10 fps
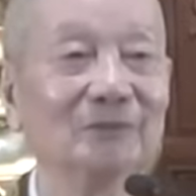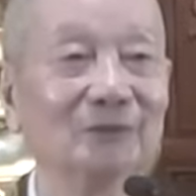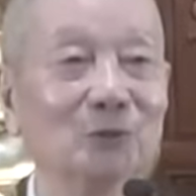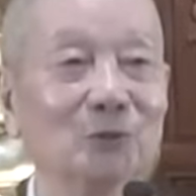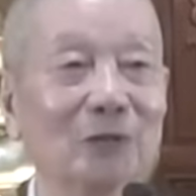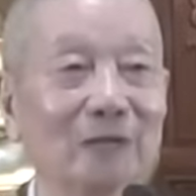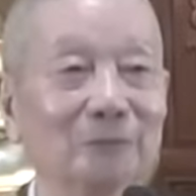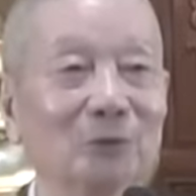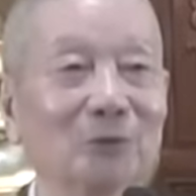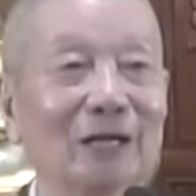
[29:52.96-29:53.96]
tu
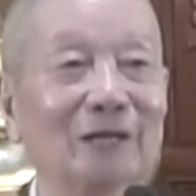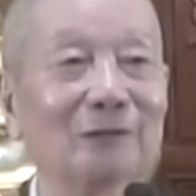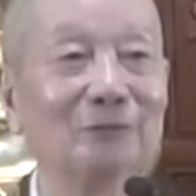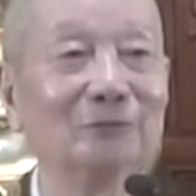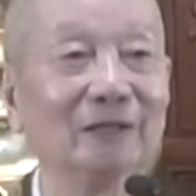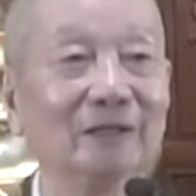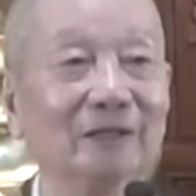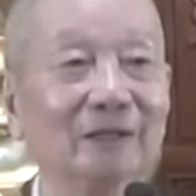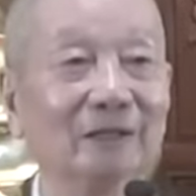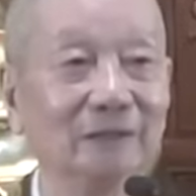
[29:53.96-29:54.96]
hạnh bồ tát cũng vậy
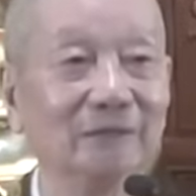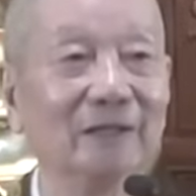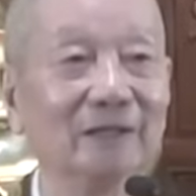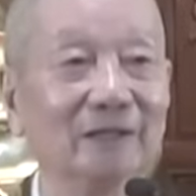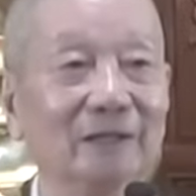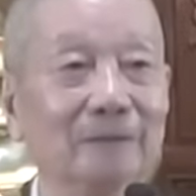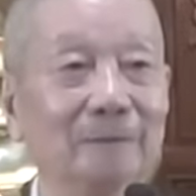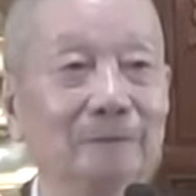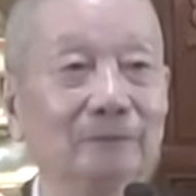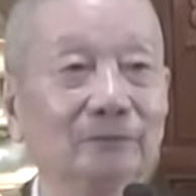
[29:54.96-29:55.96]
là như vậy
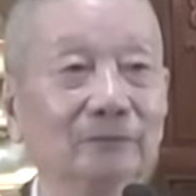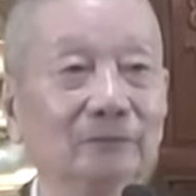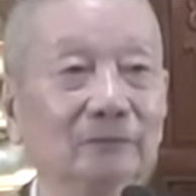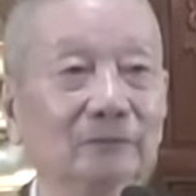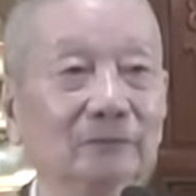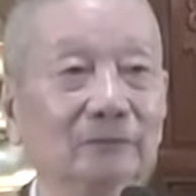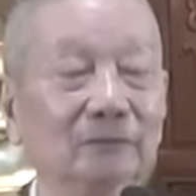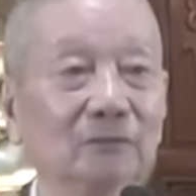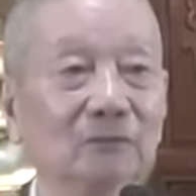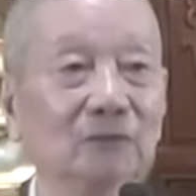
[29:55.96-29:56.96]
ừ.
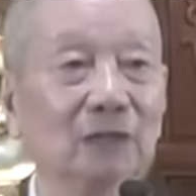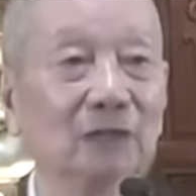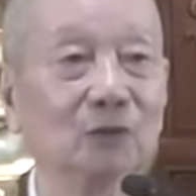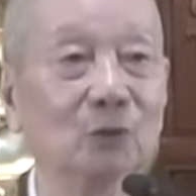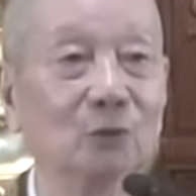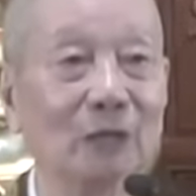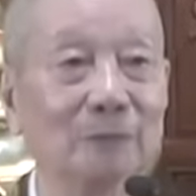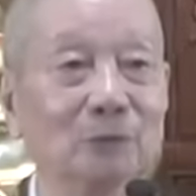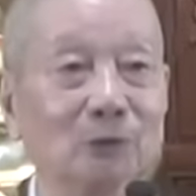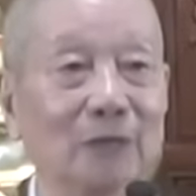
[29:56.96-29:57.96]
Đấy, tu
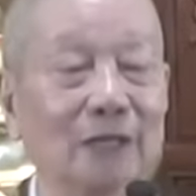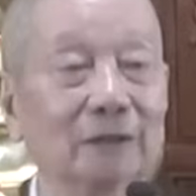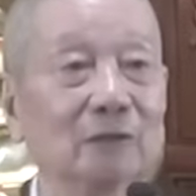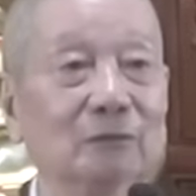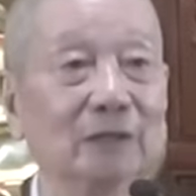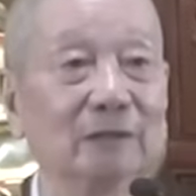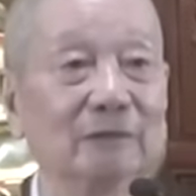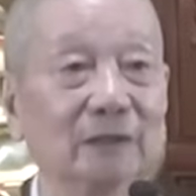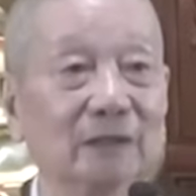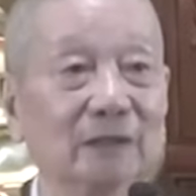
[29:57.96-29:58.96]
hạnh bồ tát cũng là như
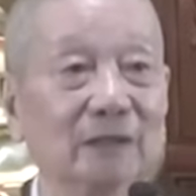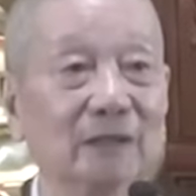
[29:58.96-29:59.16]
vậy chứ